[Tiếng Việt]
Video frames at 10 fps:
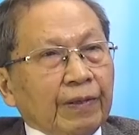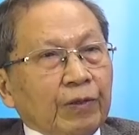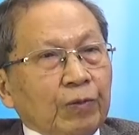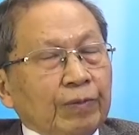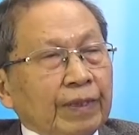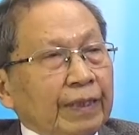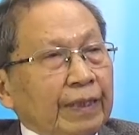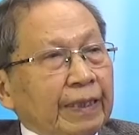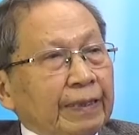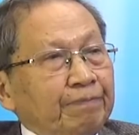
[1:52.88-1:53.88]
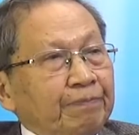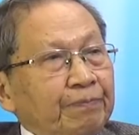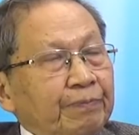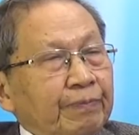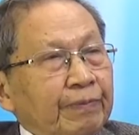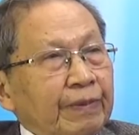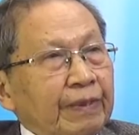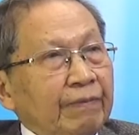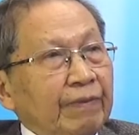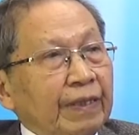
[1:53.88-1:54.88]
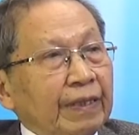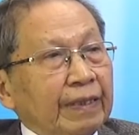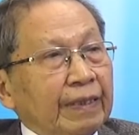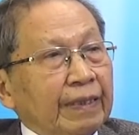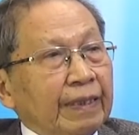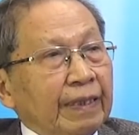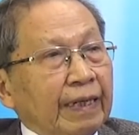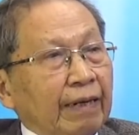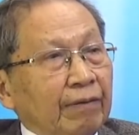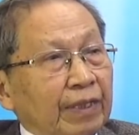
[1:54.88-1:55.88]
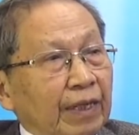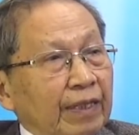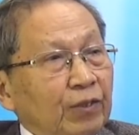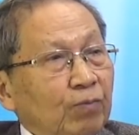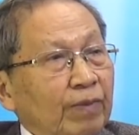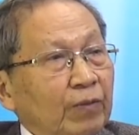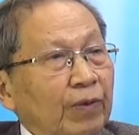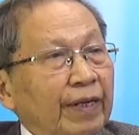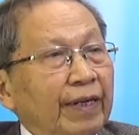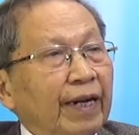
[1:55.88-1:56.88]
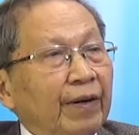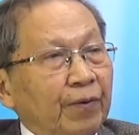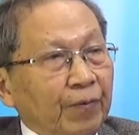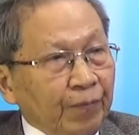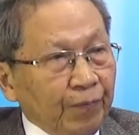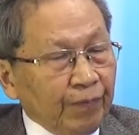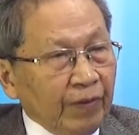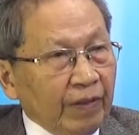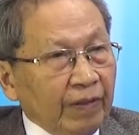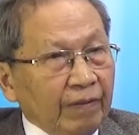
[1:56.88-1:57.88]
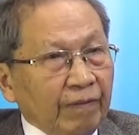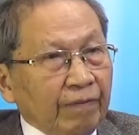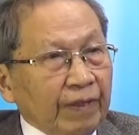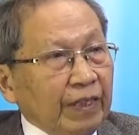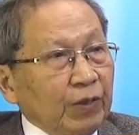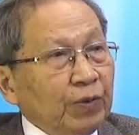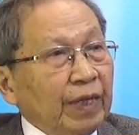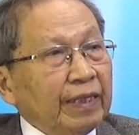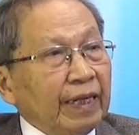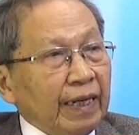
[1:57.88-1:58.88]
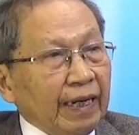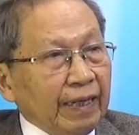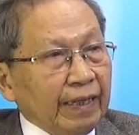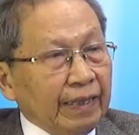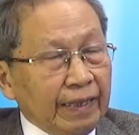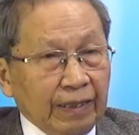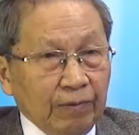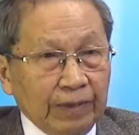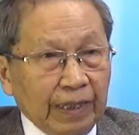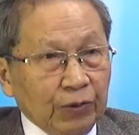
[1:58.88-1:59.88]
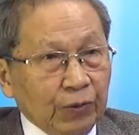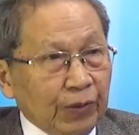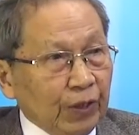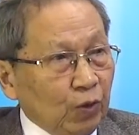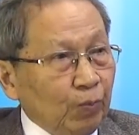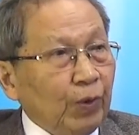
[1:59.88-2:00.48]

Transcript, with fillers: Đúng là cái, cái việc Đảng Cộng sản Liên Xô mất quyền lãnh đạo, về Liên Xô tan rã, hệ thống xã hội chủ nghĩa sụp